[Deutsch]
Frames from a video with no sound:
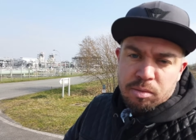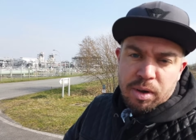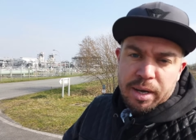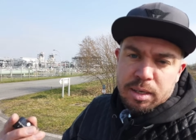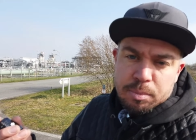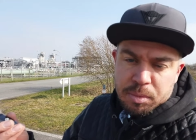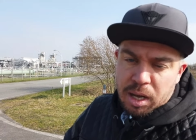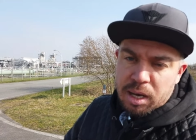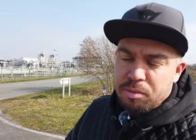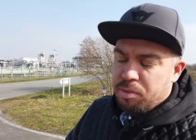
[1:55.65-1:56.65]
weil
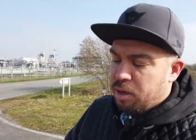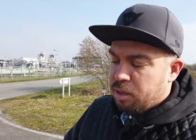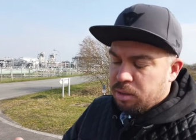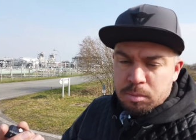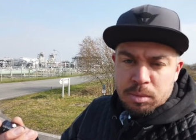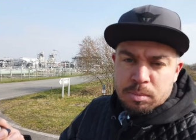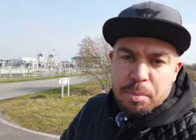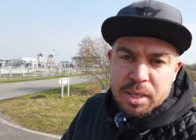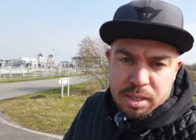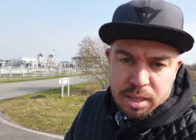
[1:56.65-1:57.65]
einfach
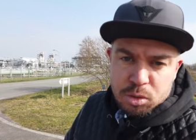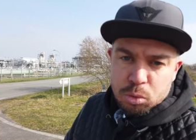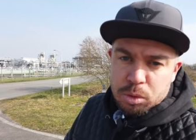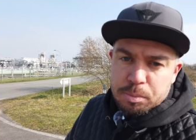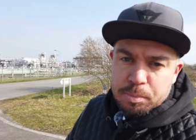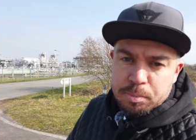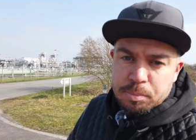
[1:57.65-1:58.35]
besserer Ton.